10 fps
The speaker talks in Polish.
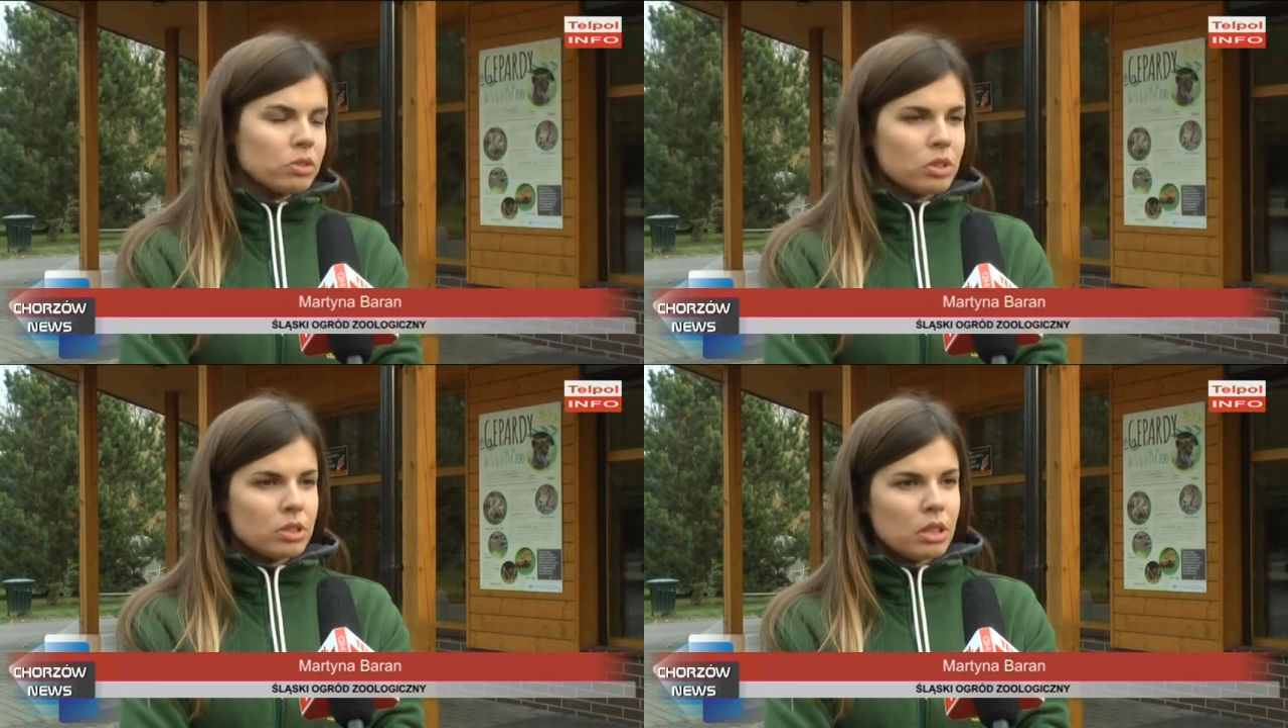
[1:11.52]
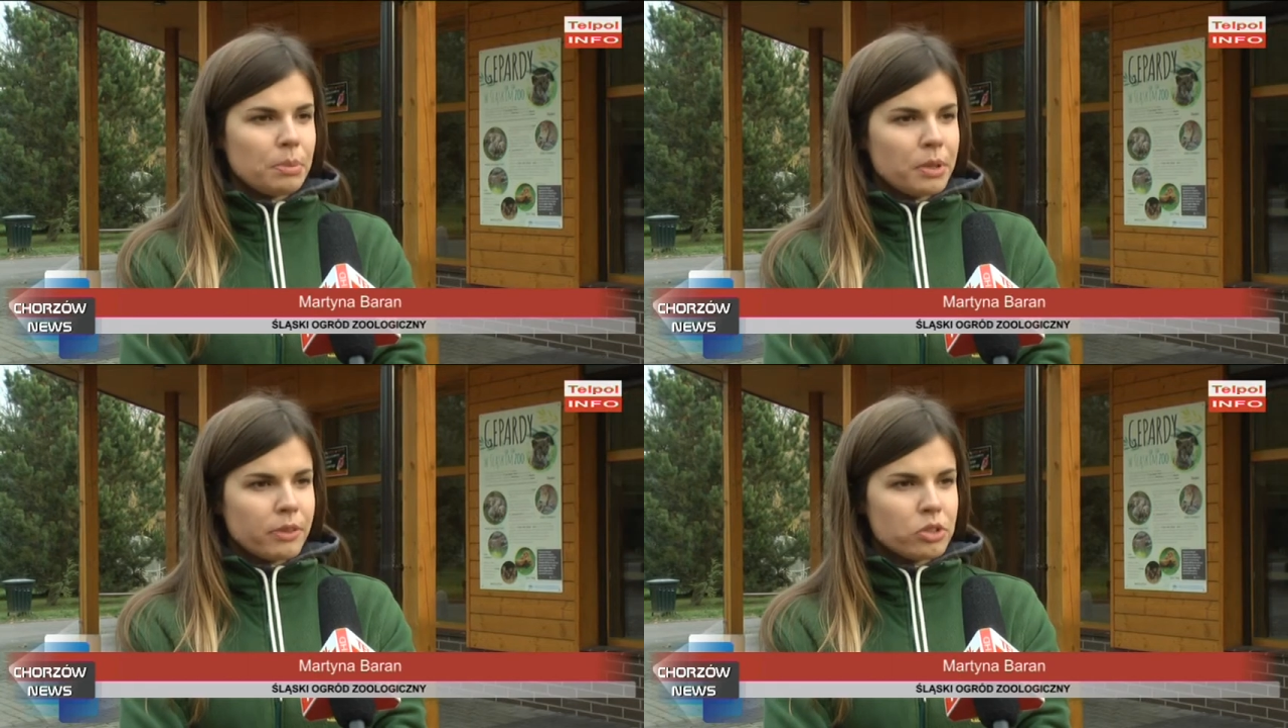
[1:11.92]
to jest jej
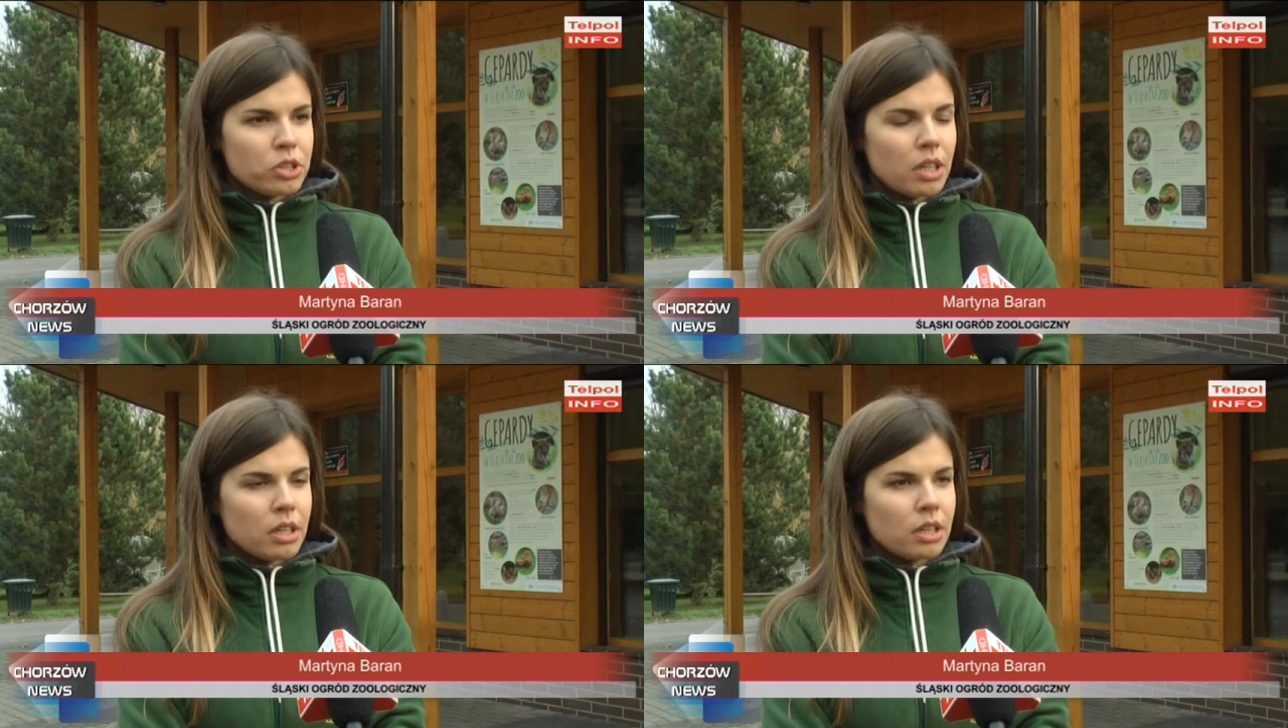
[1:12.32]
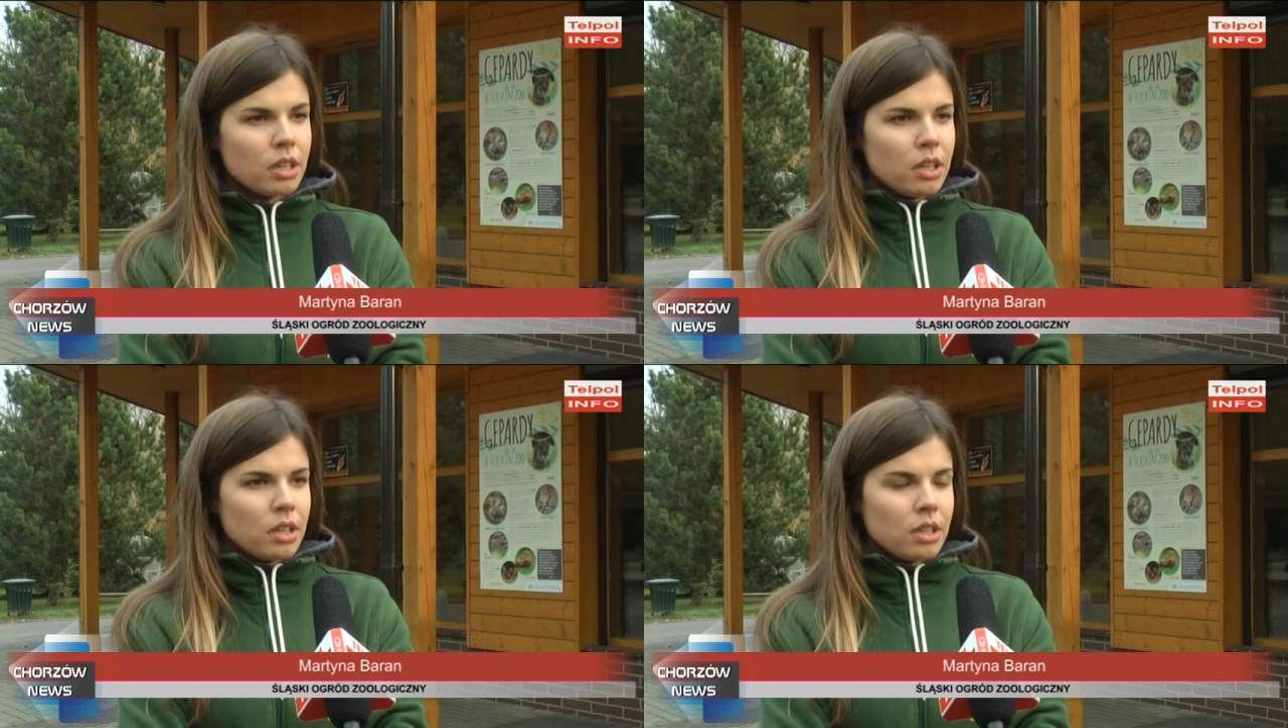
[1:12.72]
pierwsze,
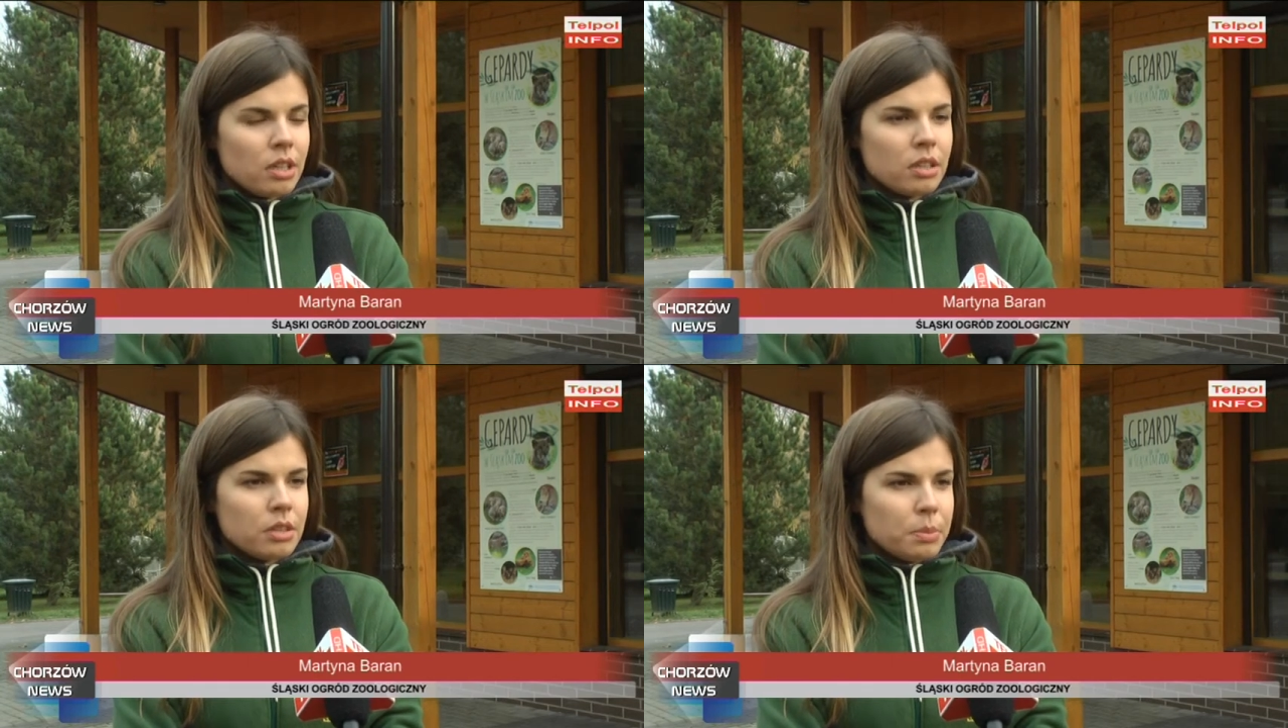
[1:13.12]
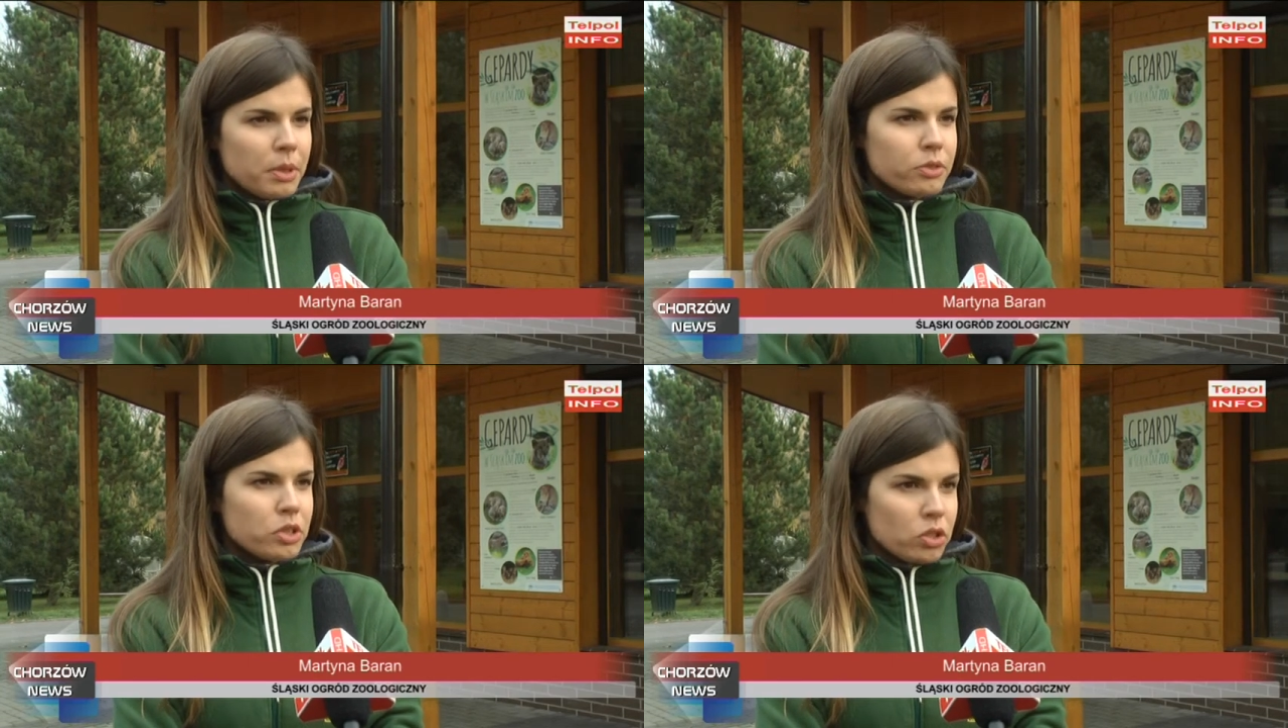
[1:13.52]
y,
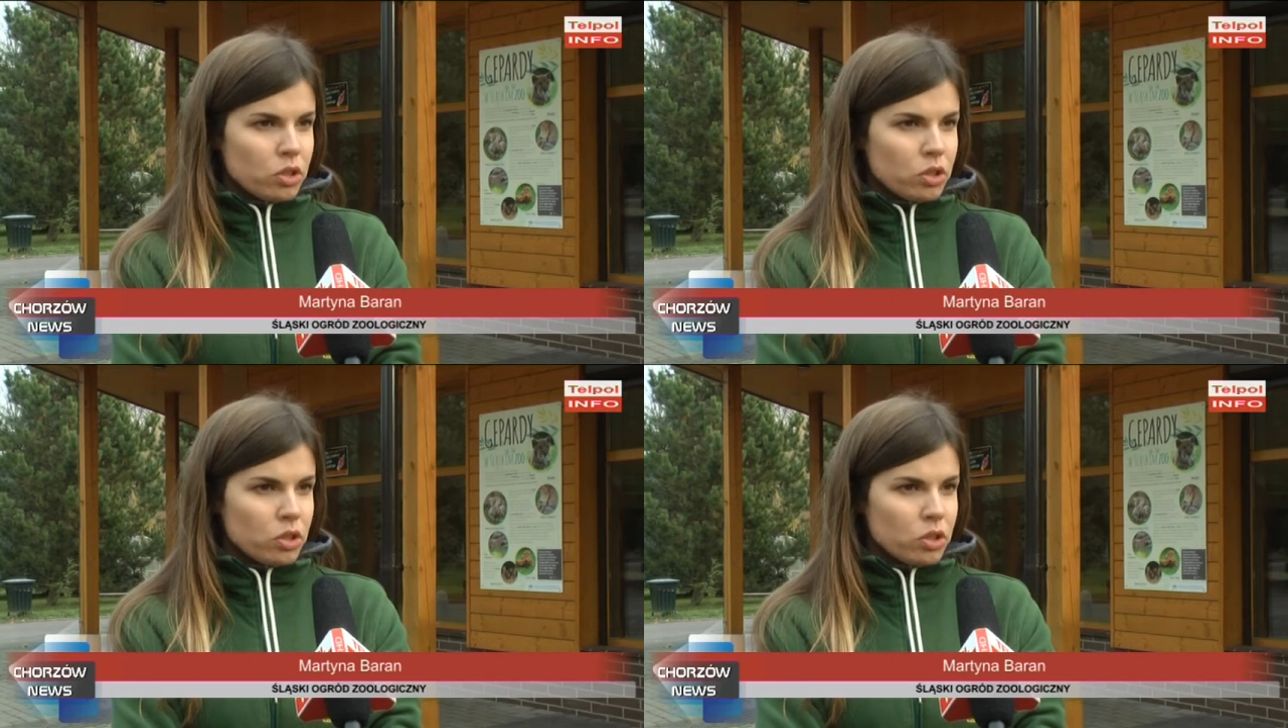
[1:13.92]
pierwsza